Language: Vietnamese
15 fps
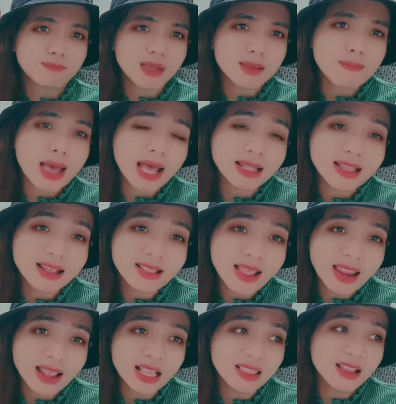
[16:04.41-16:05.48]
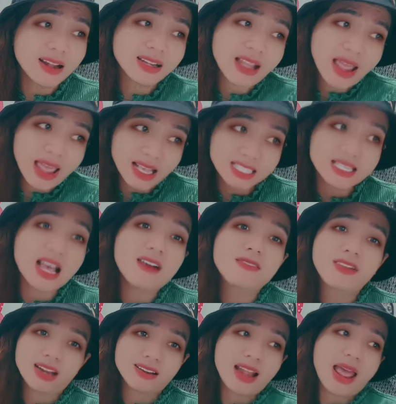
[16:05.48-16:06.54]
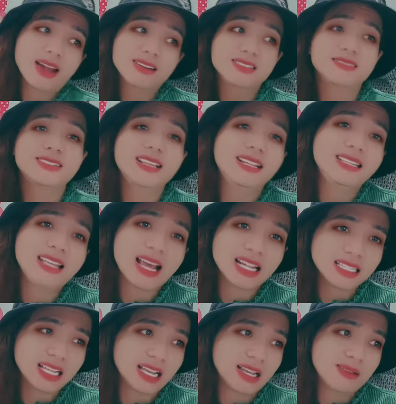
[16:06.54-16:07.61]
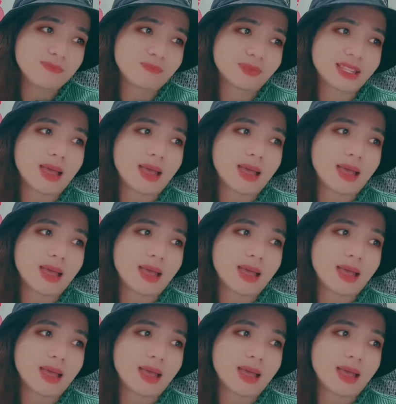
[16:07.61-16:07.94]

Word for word: cái bà le le là lên cái hàng sao việt đang được dinh danh kìa